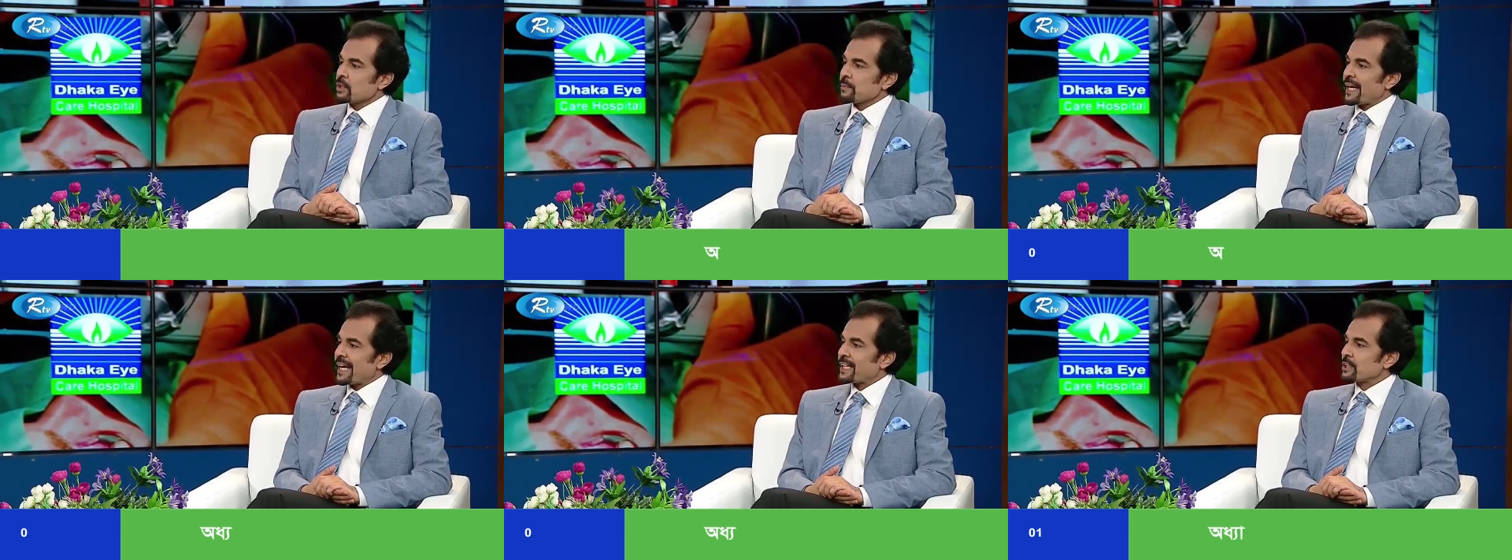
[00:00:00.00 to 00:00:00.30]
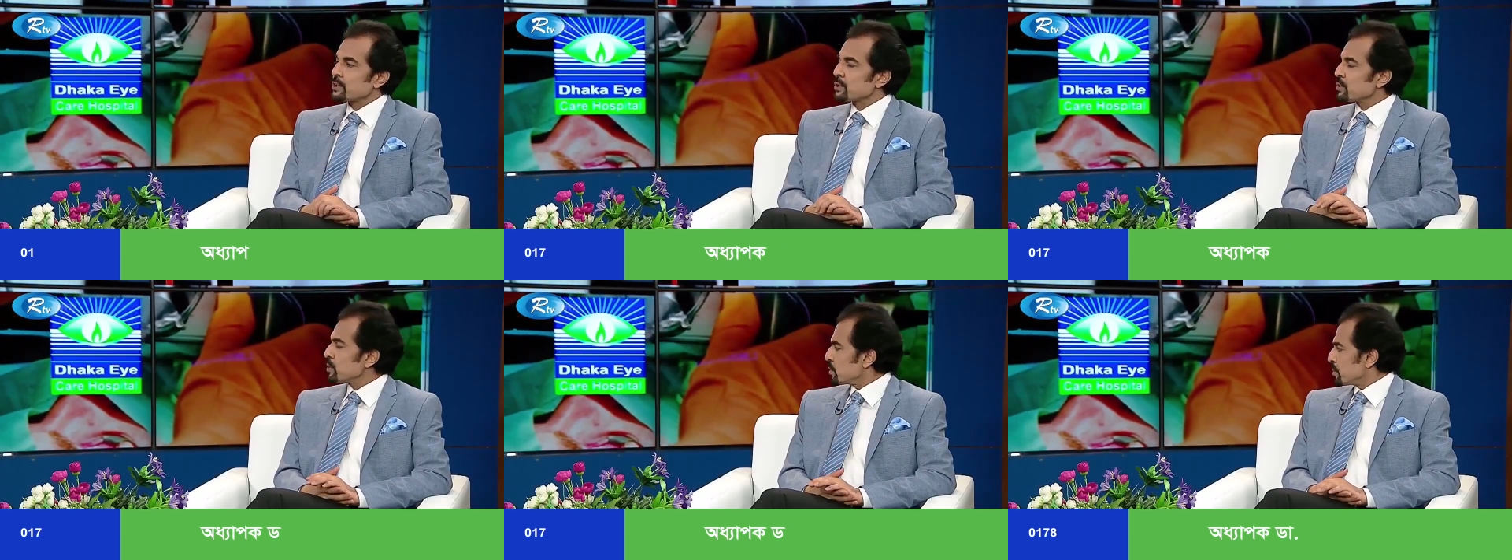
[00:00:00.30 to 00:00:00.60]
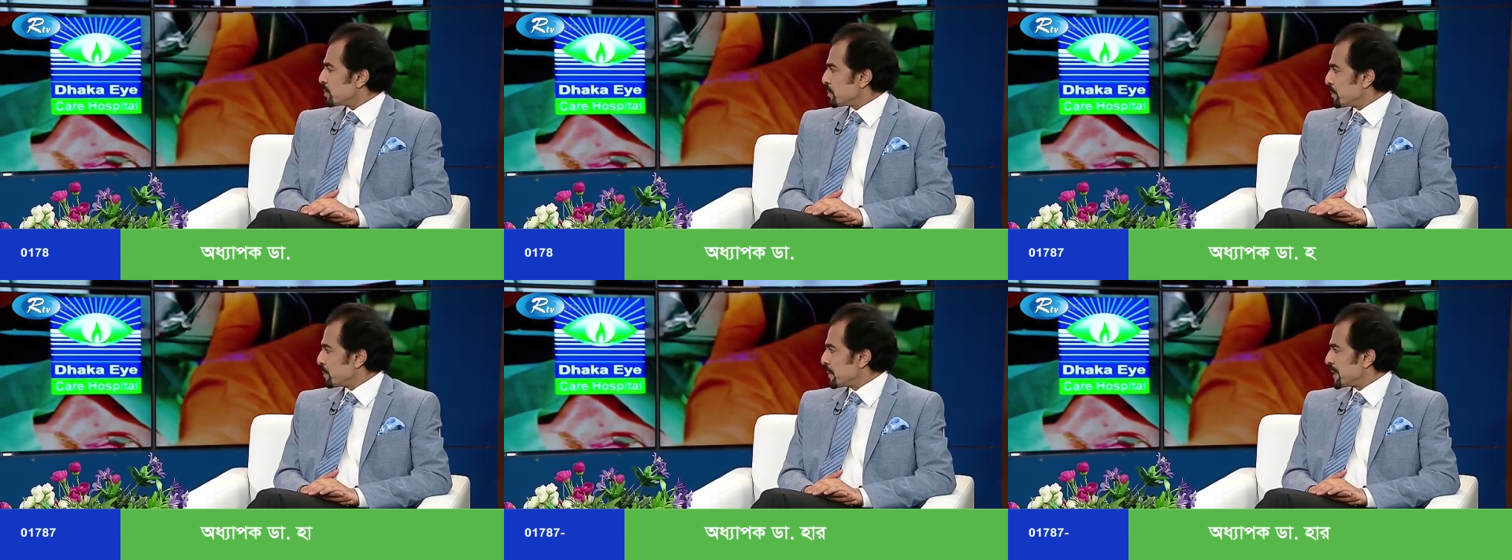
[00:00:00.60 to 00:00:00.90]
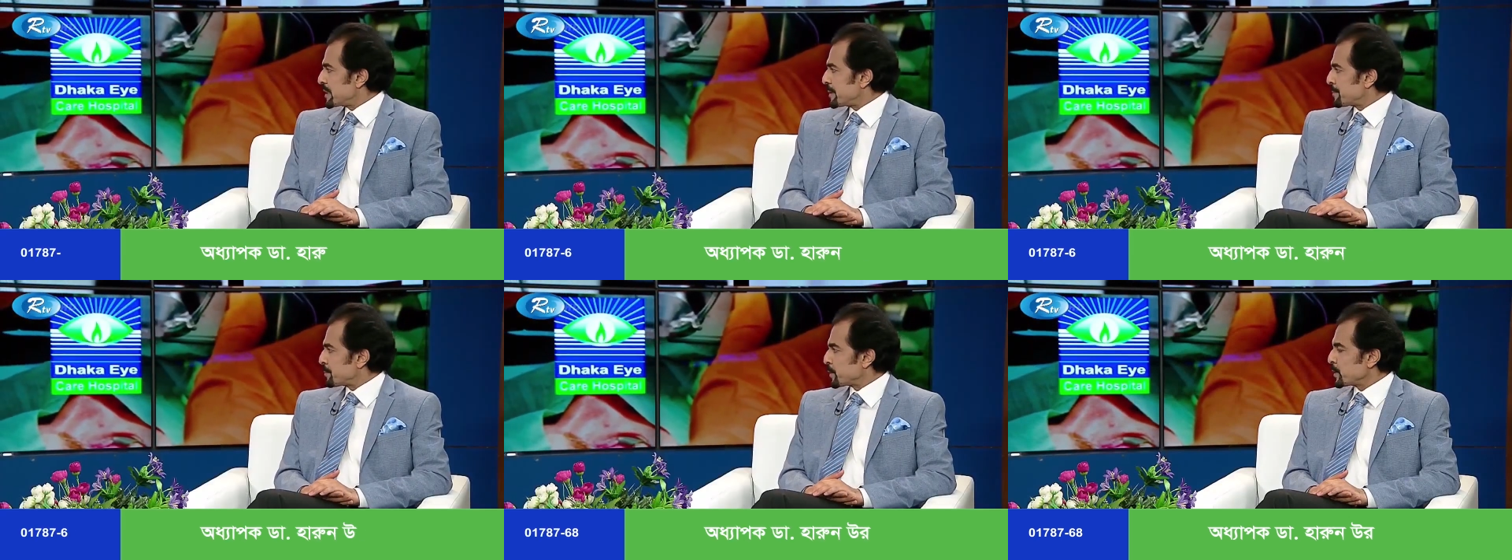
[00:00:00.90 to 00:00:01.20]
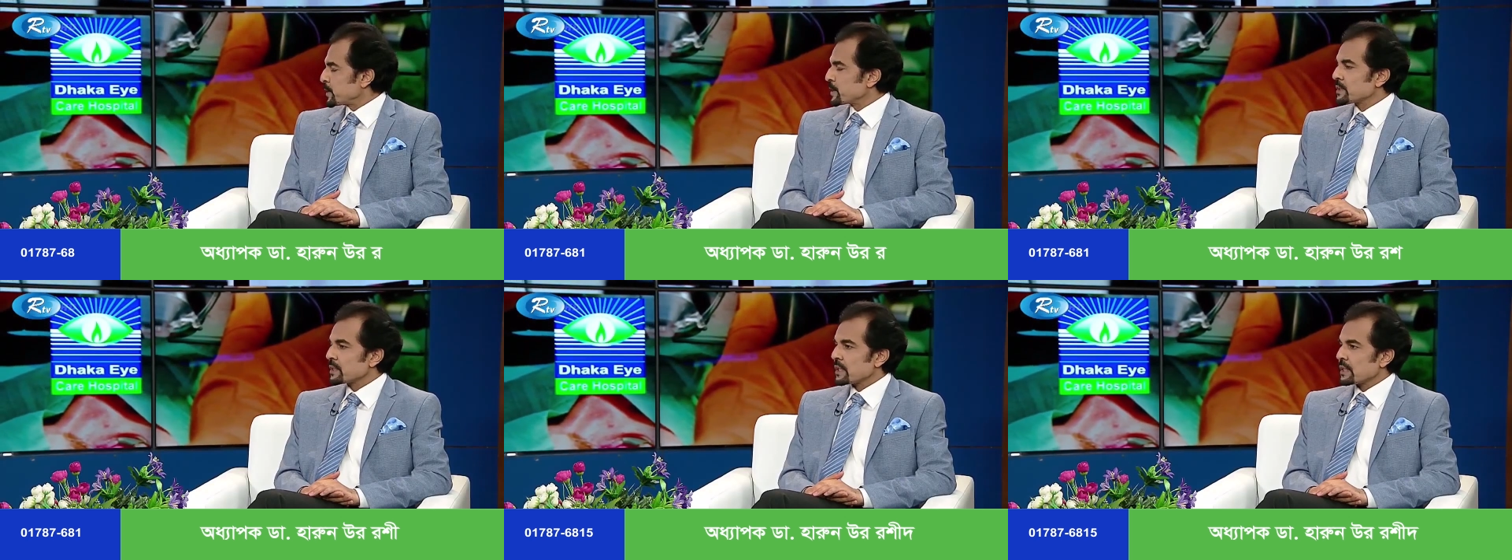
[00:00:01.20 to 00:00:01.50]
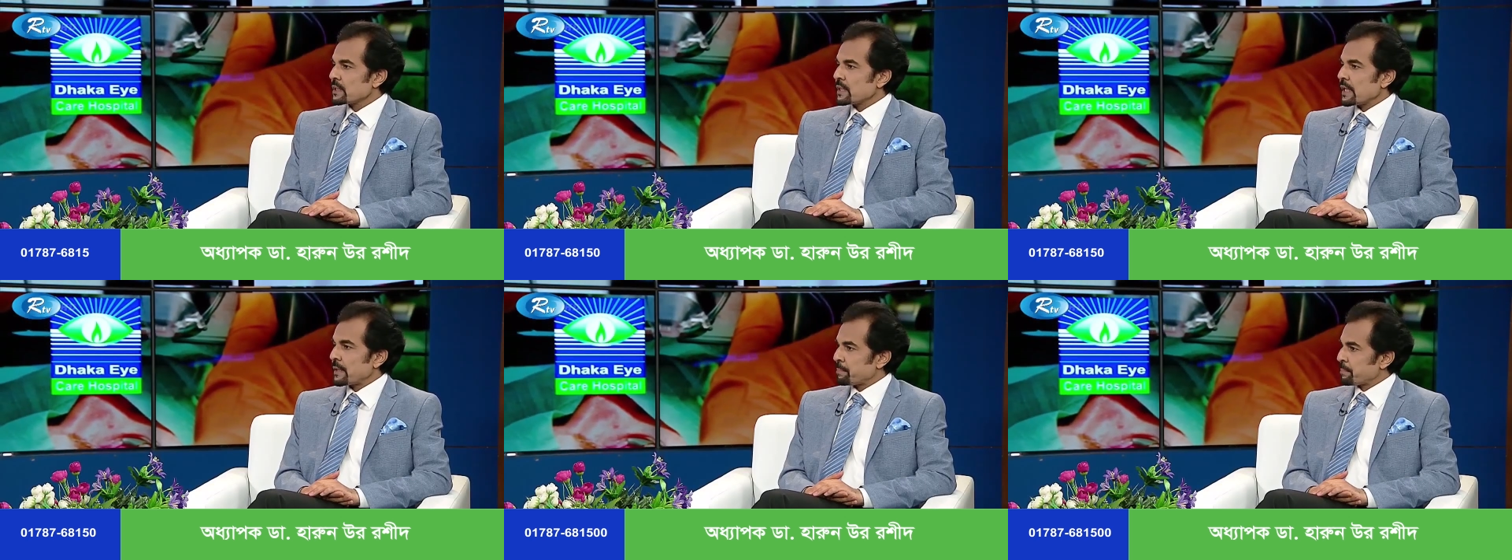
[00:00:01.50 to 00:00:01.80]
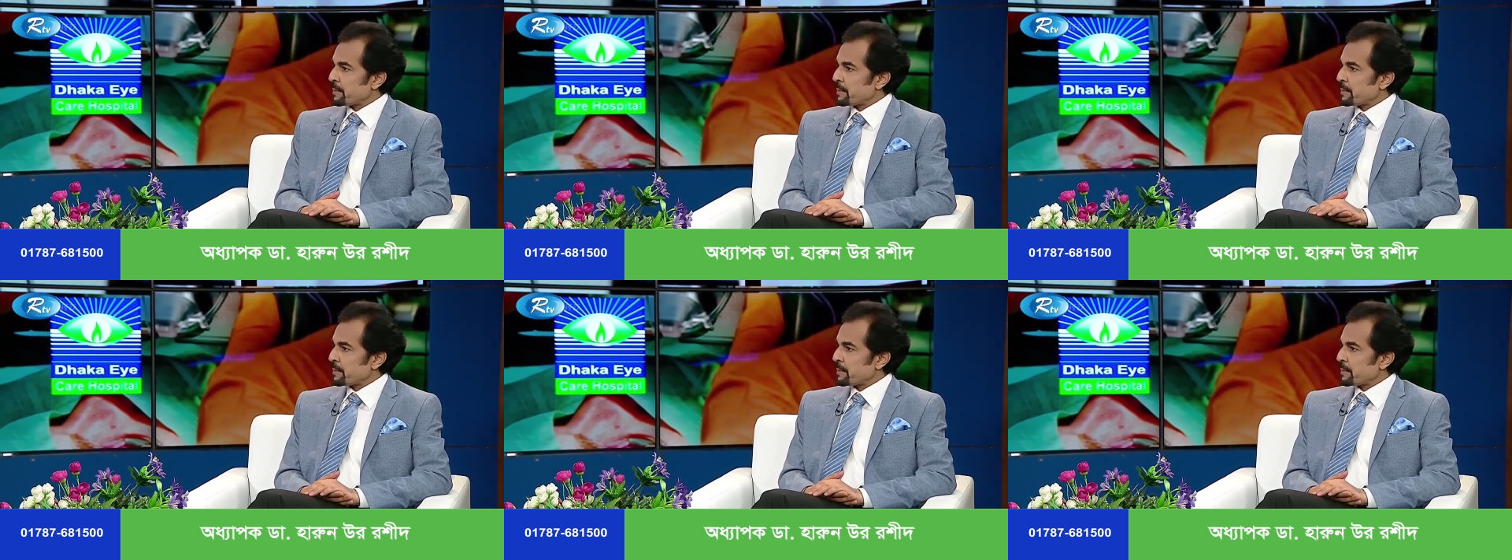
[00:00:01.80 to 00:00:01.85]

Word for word: তবে একশোরও বেশি প্রতিষ্ঠান